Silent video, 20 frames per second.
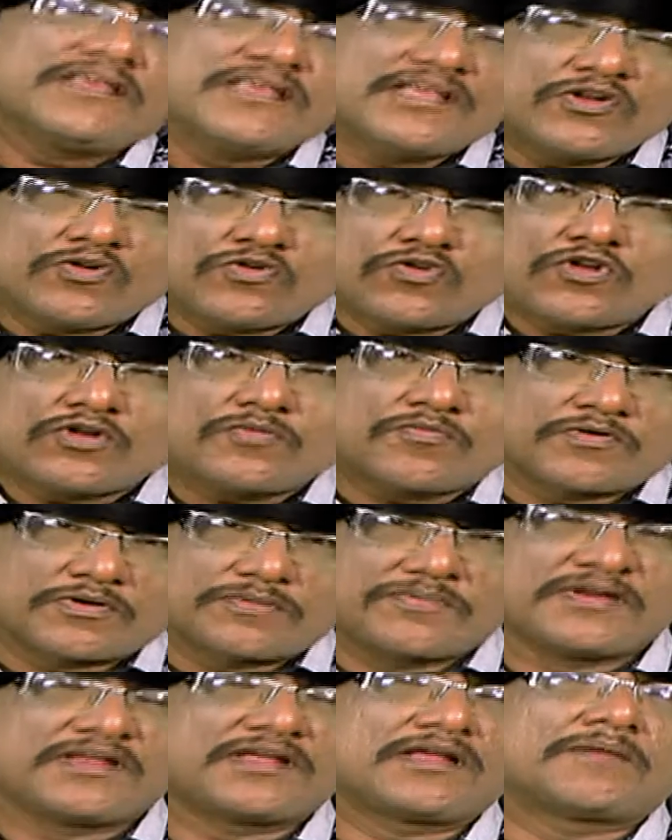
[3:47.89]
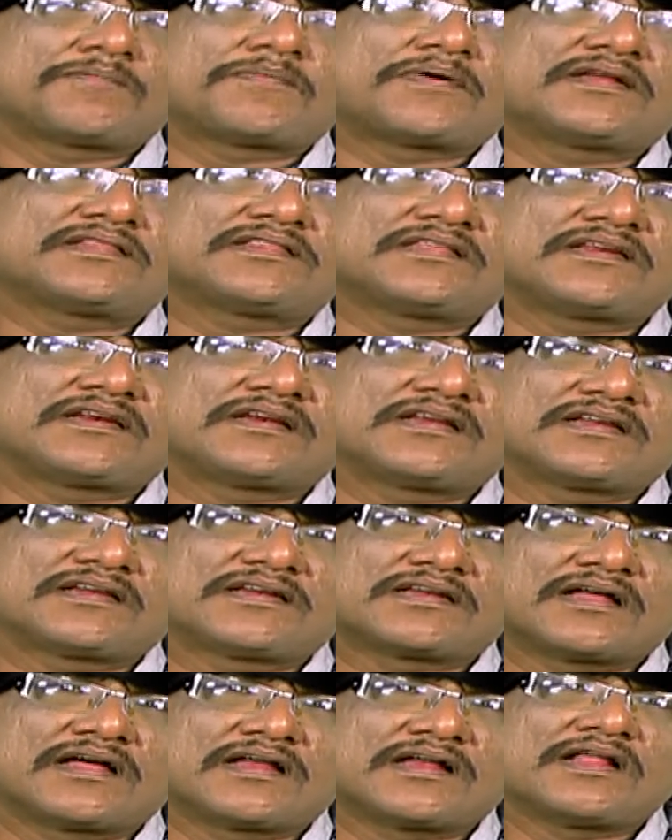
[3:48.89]
இன்னொரு புறம் நீங்கள் பார்த்தீர்கள்
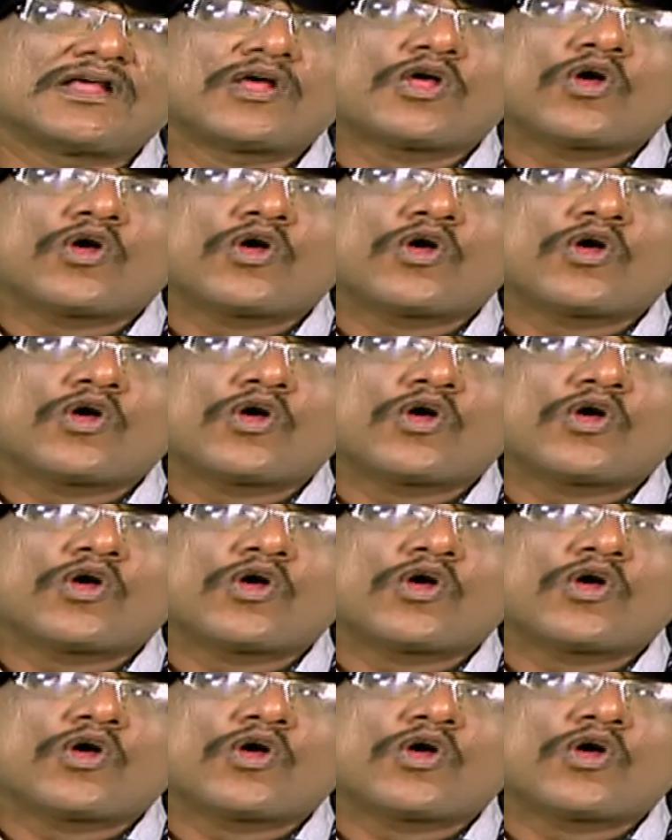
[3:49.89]
என்றால்